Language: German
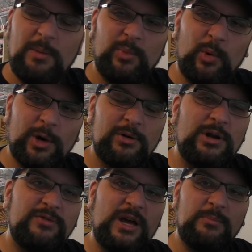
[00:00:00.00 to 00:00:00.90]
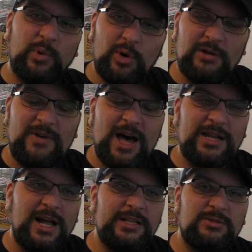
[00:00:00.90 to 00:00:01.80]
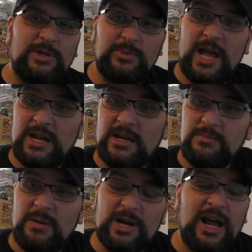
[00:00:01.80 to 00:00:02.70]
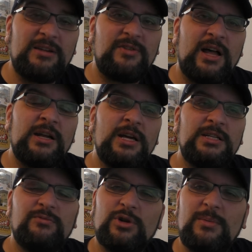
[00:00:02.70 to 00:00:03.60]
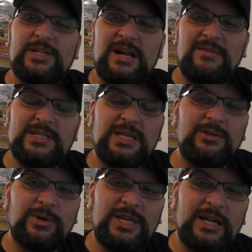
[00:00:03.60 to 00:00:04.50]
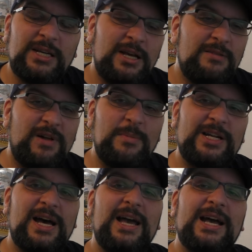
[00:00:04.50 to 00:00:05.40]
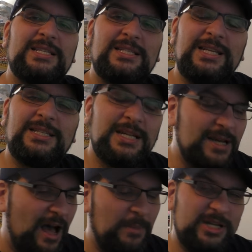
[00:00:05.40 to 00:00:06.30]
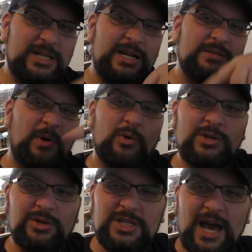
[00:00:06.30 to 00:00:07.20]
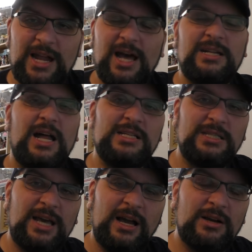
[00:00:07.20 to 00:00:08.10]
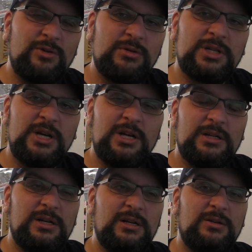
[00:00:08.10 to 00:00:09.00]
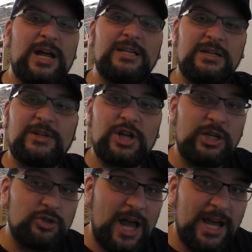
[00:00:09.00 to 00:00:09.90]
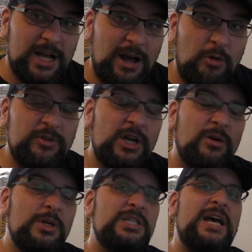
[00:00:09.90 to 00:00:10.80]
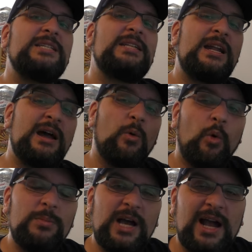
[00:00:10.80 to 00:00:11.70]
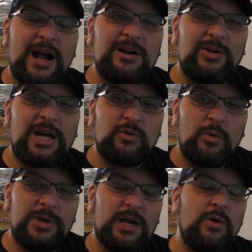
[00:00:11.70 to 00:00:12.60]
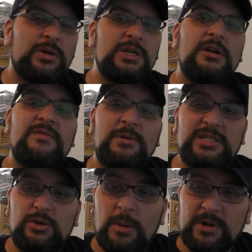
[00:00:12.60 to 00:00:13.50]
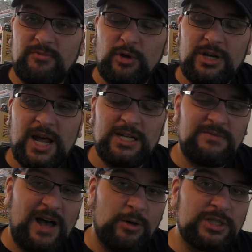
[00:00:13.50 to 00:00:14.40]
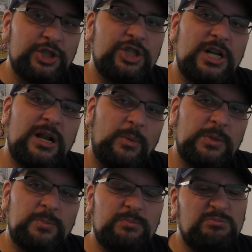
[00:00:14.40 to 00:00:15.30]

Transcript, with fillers: Empore und auf der Empore waren halt zum Beispiel Händler, die mir bekannt waren. Die wurden aber teilweise ignoriert, weil man da erst nicht hinkam. Man ist halt erstmal unten durch die Halle, hat da alles sich angeguckt ne, und hat dann wahrscheinlich schon eingekauft und ist erst dann nach oben gegangen und hat oben geguckt, wenn man es dann überhaupt gefunden hat. Es war ausgeschildert, aber nicht